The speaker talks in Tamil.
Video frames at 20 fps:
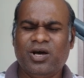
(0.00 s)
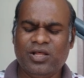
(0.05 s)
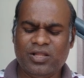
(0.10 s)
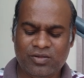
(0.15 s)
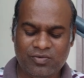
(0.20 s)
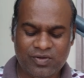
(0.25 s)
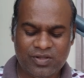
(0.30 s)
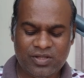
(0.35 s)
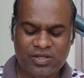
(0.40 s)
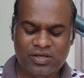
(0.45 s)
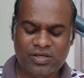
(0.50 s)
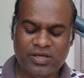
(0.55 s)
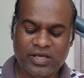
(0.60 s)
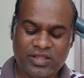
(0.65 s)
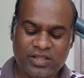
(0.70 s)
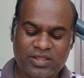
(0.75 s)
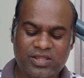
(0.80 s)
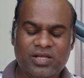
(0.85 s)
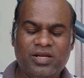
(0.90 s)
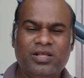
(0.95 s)
அது வந்து
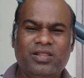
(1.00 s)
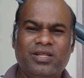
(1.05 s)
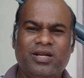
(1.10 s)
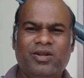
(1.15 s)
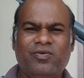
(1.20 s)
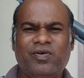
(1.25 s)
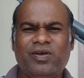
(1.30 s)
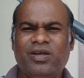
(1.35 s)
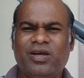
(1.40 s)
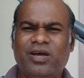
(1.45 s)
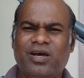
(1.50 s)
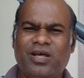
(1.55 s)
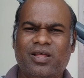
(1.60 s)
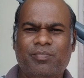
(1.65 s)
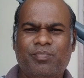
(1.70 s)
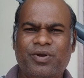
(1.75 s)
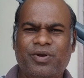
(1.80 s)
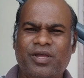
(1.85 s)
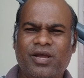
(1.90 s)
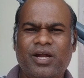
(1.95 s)
எத்தனை தடவை
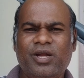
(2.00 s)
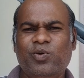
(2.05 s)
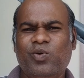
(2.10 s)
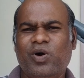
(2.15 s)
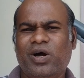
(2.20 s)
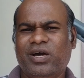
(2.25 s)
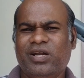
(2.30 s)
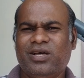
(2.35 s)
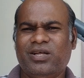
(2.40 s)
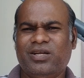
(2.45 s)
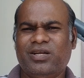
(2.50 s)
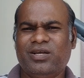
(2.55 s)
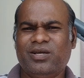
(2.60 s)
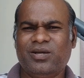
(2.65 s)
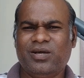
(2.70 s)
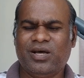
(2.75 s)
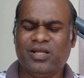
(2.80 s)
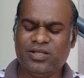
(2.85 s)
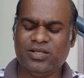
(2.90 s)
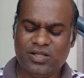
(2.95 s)
அப்படி அடி வாங்குறாரு
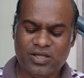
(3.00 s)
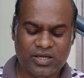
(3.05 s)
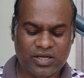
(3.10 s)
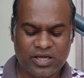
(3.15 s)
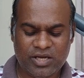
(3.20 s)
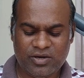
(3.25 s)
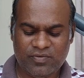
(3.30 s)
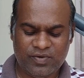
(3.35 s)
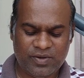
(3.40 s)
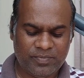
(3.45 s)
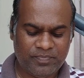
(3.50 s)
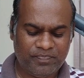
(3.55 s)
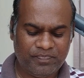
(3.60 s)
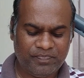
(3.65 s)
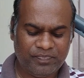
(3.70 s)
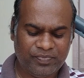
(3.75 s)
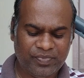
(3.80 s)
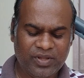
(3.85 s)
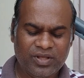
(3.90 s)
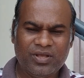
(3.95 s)
அதுதான் கேள்வி
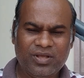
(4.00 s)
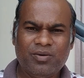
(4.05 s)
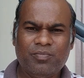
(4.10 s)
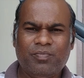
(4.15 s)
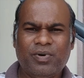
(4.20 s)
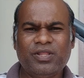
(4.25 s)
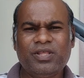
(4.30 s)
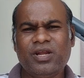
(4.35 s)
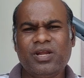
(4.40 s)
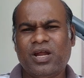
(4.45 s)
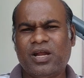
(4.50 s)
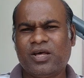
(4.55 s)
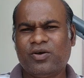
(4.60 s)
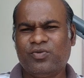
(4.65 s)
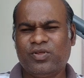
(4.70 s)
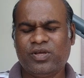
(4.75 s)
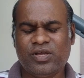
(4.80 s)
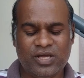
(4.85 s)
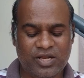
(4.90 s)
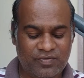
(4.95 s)

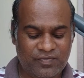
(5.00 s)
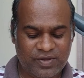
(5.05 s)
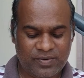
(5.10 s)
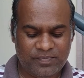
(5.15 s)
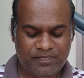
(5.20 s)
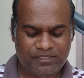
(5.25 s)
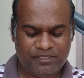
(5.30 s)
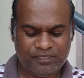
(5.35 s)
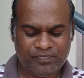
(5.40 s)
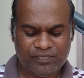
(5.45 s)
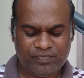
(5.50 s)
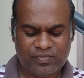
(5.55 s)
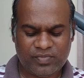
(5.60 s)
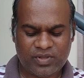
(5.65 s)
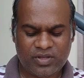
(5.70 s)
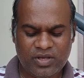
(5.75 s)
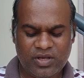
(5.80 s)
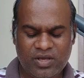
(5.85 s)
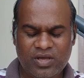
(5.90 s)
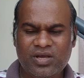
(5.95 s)
பதினாலாவது கேள்வி
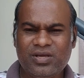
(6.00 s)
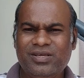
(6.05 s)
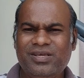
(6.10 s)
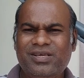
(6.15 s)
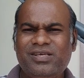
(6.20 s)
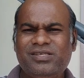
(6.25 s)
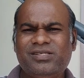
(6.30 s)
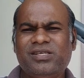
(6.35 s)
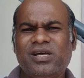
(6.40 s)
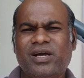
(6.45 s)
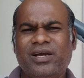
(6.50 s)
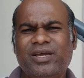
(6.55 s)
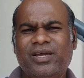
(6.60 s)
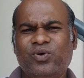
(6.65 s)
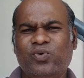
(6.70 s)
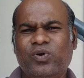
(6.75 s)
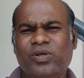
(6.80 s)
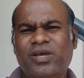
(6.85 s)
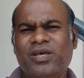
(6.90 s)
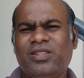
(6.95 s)

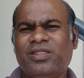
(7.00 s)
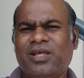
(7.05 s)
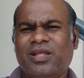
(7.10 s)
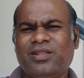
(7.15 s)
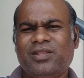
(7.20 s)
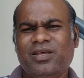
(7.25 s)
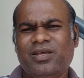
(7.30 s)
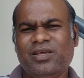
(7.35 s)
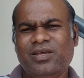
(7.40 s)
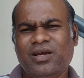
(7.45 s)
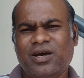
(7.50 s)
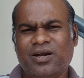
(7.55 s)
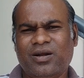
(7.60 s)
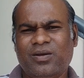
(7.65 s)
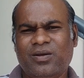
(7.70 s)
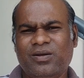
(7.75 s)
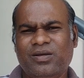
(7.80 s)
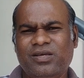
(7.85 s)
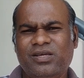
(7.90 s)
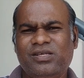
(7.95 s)
ஈசாக்கினுடைய தந்தை யார்
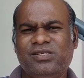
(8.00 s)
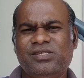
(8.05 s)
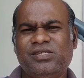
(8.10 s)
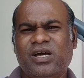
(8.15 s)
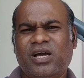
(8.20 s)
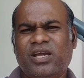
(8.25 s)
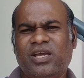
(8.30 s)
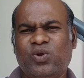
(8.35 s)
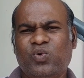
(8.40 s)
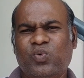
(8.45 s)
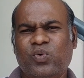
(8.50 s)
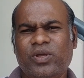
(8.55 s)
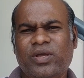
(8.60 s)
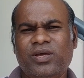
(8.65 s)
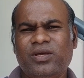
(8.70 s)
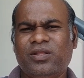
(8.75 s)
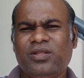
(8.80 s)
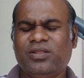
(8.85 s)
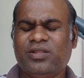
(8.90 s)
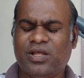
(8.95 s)
ஈசாக்கினுடைய
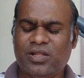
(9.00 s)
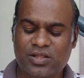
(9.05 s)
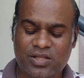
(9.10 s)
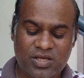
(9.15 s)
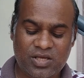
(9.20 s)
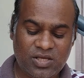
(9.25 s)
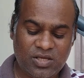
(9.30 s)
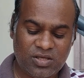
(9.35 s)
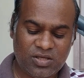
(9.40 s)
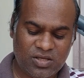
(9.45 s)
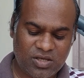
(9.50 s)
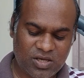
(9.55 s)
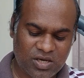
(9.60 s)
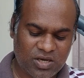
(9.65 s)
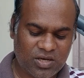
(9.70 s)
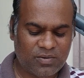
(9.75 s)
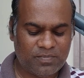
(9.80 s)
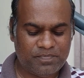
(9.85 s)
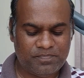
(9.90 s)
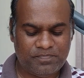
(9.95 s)
தந்தை
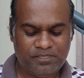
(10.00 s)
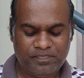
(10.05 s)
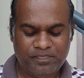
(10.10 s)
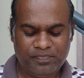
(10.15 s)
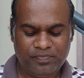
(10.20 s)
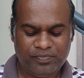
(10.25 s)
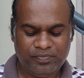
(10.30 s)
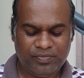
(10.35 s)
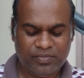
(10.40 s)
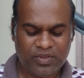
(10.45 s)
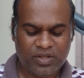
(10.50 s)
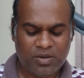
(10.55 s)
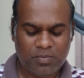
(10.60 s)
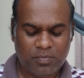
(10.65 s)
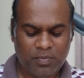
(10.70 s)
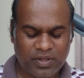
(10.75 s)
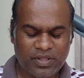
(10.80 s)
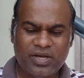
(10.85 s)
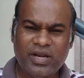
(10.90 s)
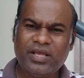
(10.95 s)
யார்
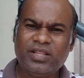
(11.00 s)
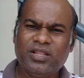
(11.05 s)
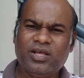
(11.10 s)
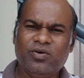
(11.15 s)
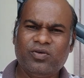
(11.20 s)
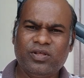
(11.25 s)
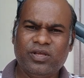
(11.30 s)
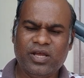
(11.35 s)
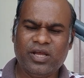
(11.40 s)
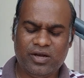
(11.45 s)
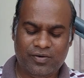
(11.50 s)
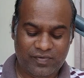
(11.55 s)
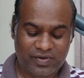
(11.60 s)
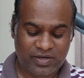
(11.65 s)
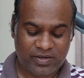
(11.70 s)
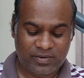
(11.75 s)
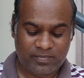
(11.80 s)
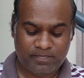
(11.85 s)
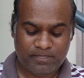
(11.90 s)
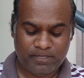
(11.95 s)
பதினைந்தாவது கேள்வி